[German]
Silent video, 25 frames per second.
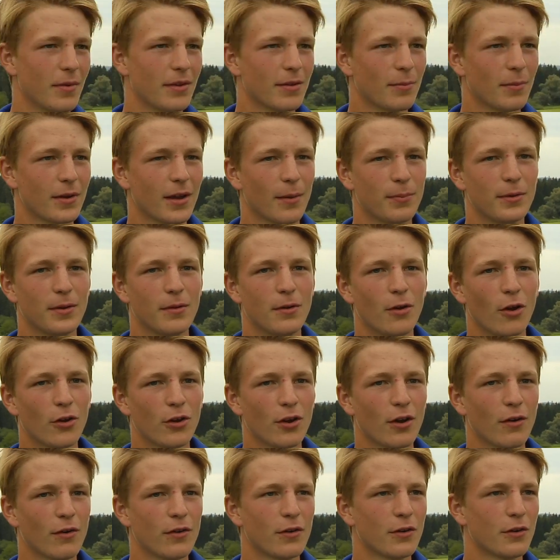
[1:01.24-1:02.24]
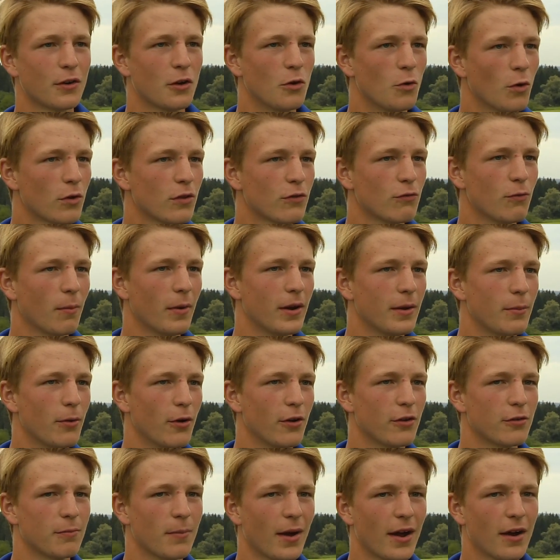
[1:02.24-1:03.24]
Ich sag mal, ich habe die Löcher genutzt, wo man die
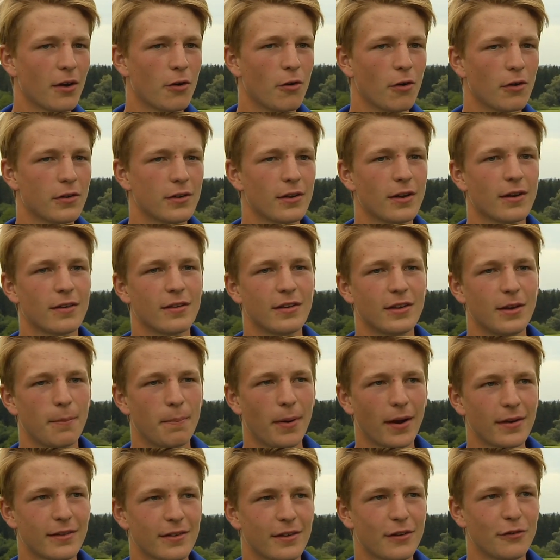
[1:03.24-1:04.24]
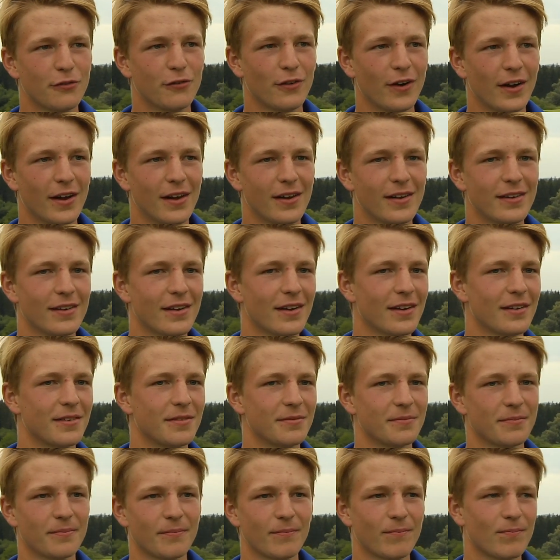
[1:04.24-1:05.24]
Birdies machen konnte, dann sind die Putts gefallen,
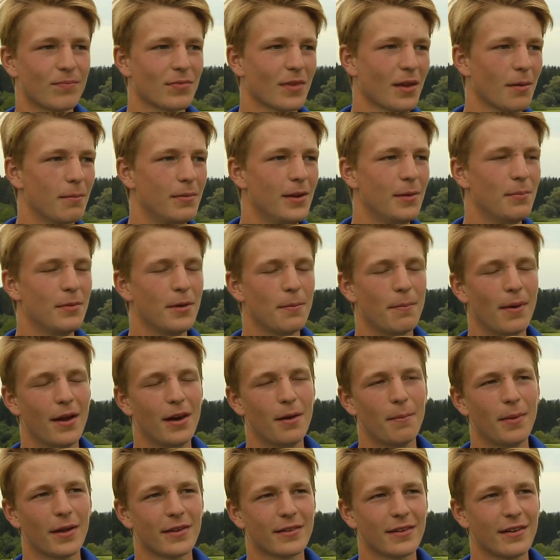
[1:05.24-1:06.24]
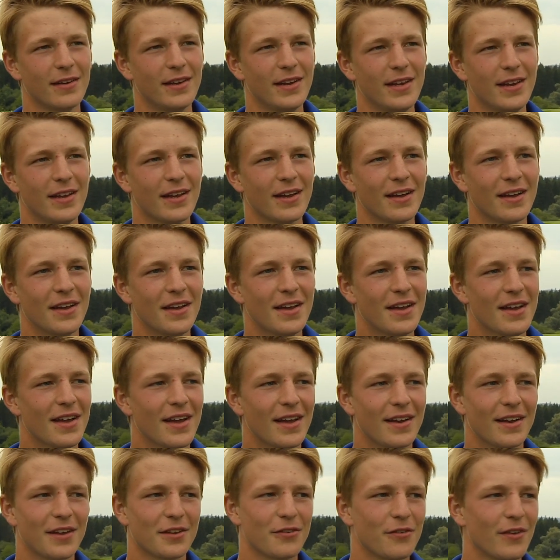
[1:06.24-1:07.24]
dann blieben die Bälle besser liegen.
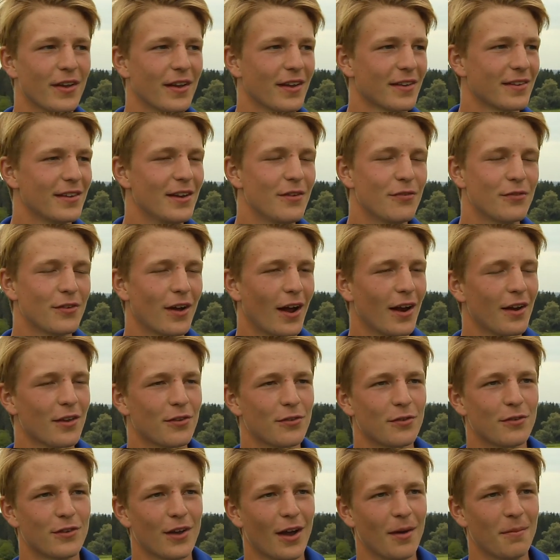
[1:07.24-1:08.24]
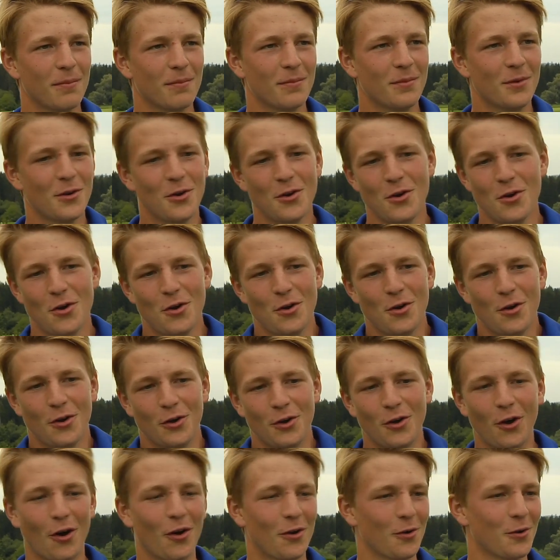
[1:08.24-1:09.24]
Deswegen, es lief alles zusammen.
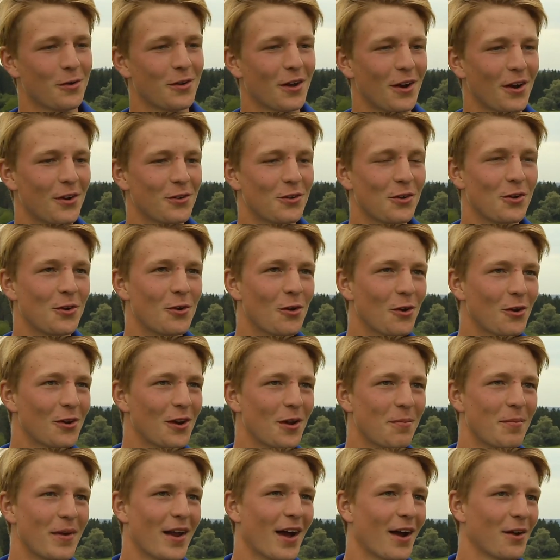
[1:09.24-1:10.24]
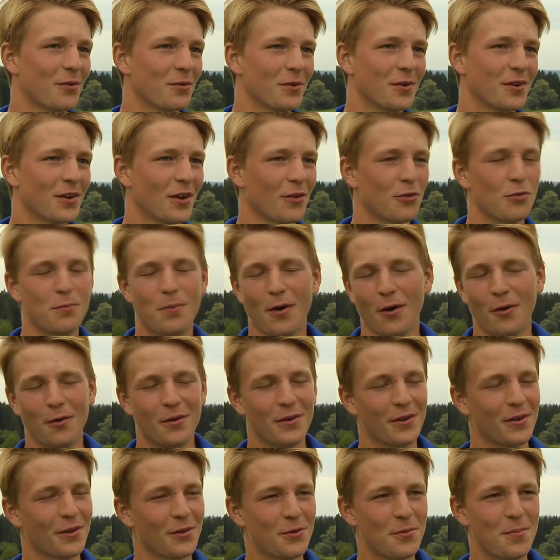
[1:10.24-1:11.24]
Ja, und dann natürlich glücklich mit 8 unter, super
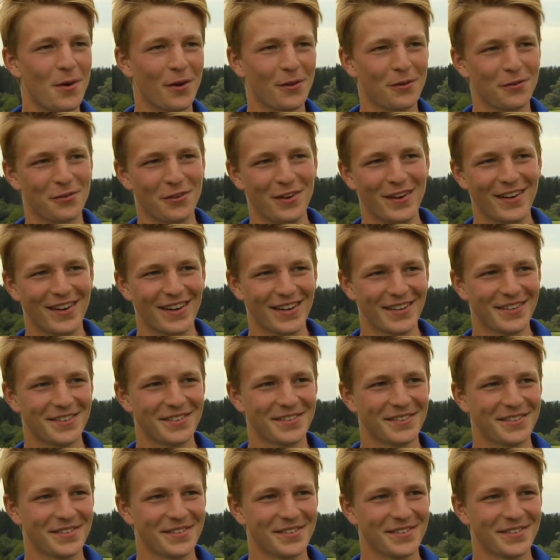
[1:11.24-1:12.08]
Runde, super zufrieden dann.